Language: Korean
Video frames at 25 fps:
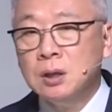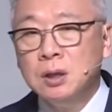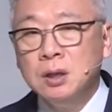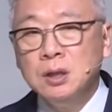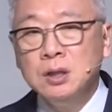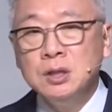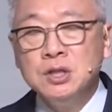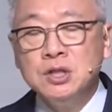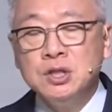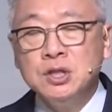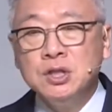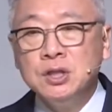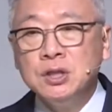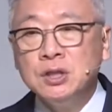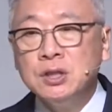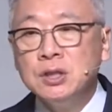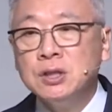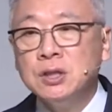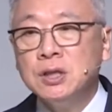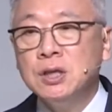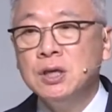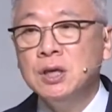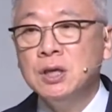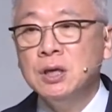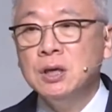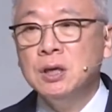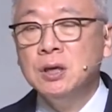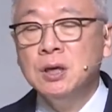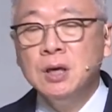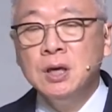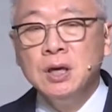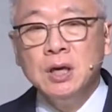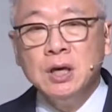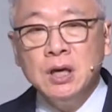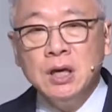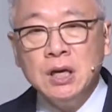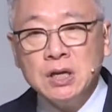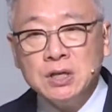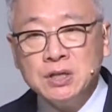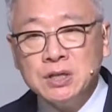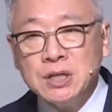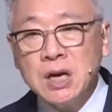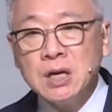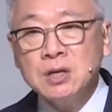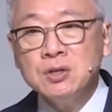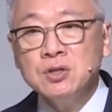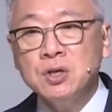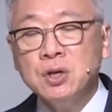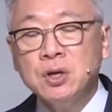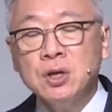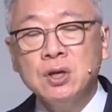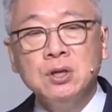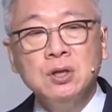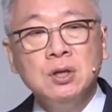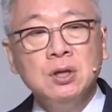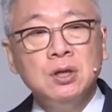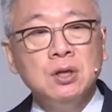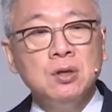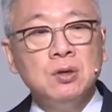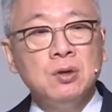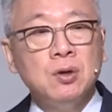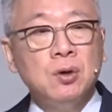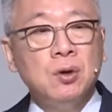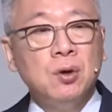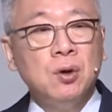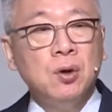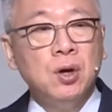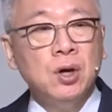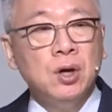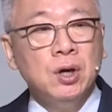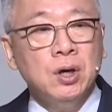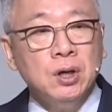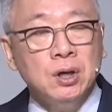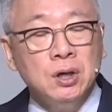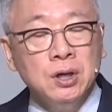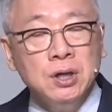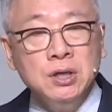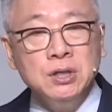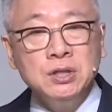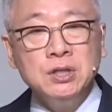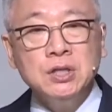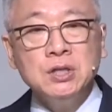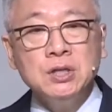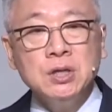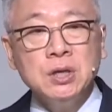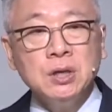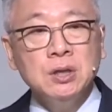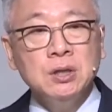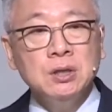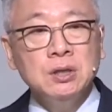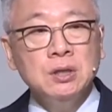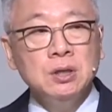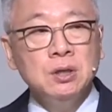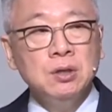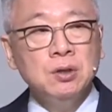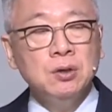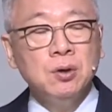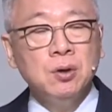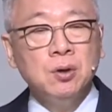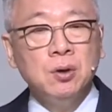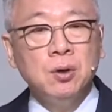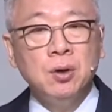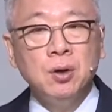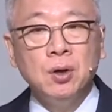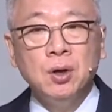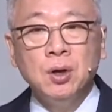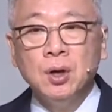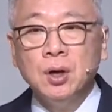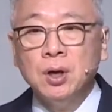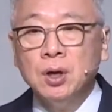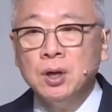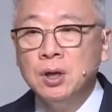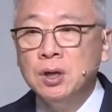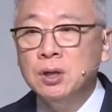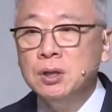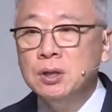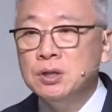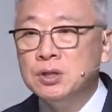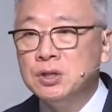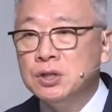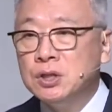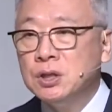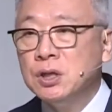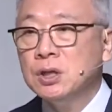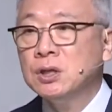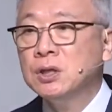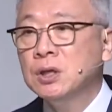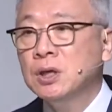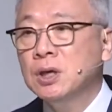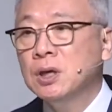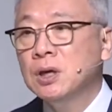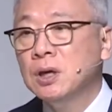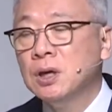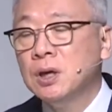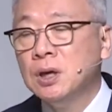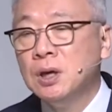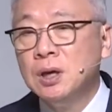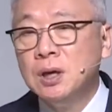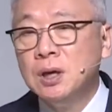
그건 지극히 일상적인 일이요. 의지적인 일이요. 그건 지극히